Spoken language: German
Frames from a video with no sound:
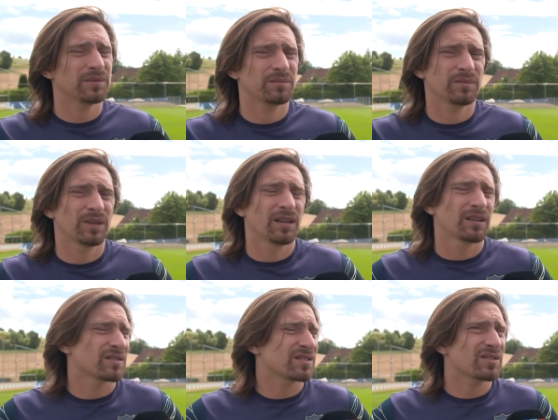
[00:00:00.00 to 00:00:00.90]
Ähm,
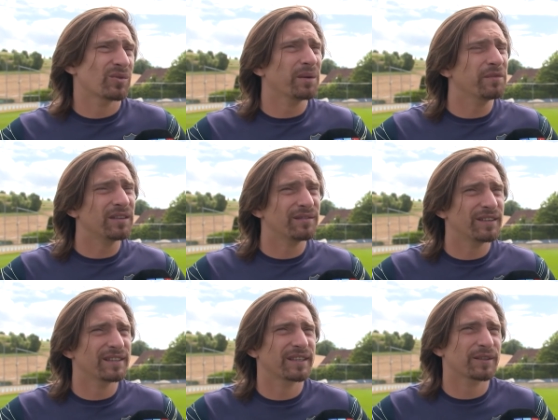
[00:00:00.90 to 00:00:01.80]
das ist nicht so einfach,
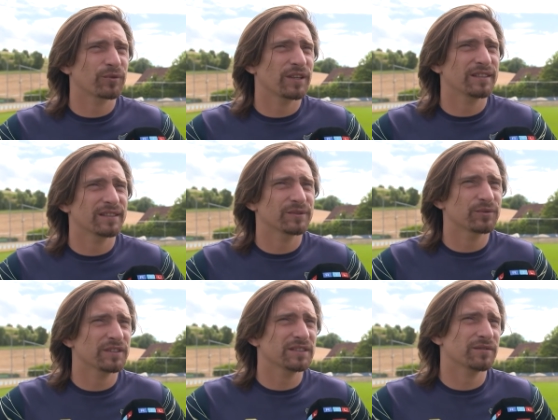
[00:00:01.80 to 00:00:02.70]
weil Regionalliga
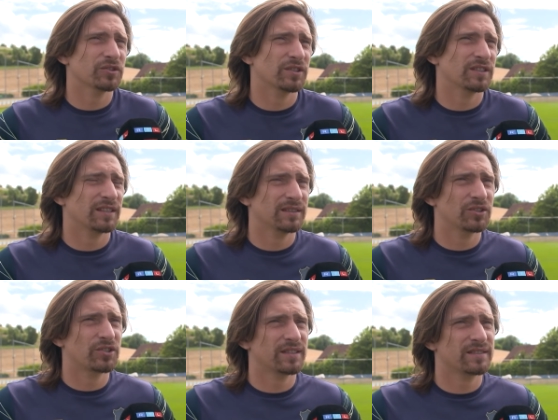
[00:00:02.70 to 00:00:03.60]
Südwest wahrscheinlich eine der
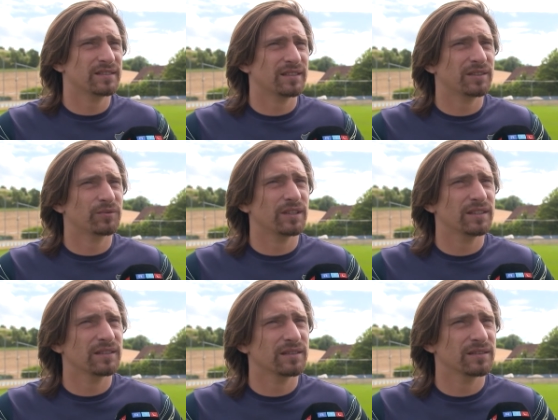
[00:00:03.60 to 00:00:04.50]
stärksten
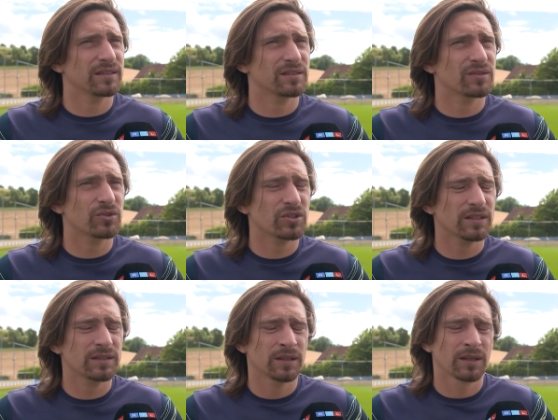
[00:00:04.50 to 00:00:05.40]
Regionalligen in ganz
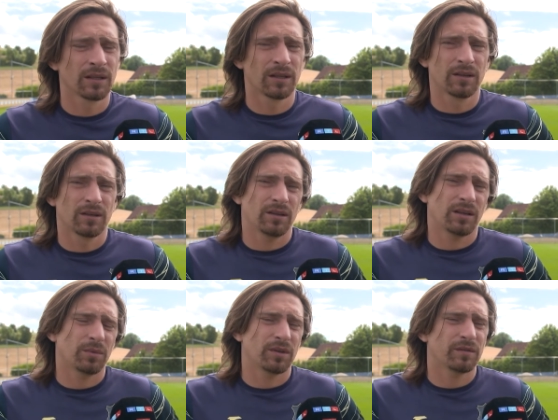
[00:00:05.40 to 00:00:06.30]
Deutschland.
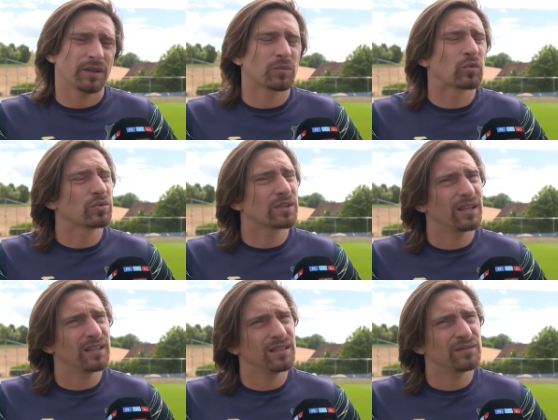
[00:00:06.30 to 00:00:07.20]
Aber wir haben einen guten
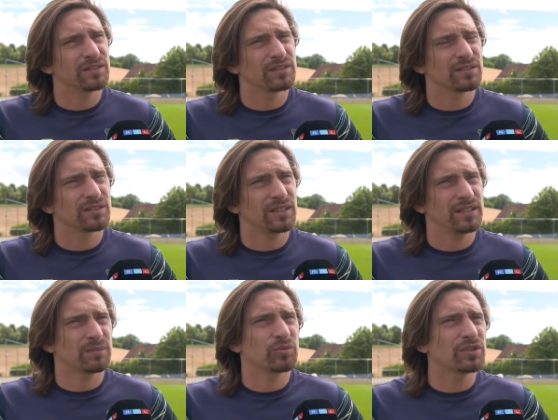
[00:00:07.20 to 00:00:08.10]
Kader, wir sind
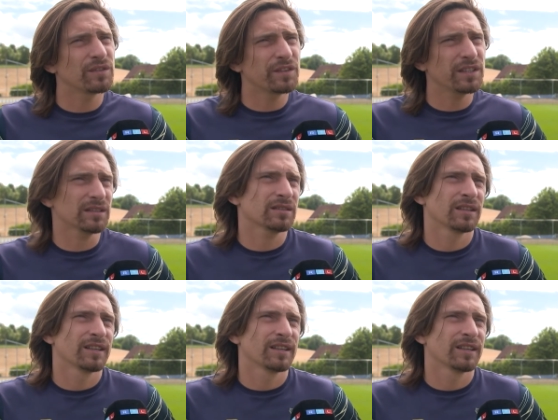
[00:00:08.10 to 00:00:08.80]
echt motiviert,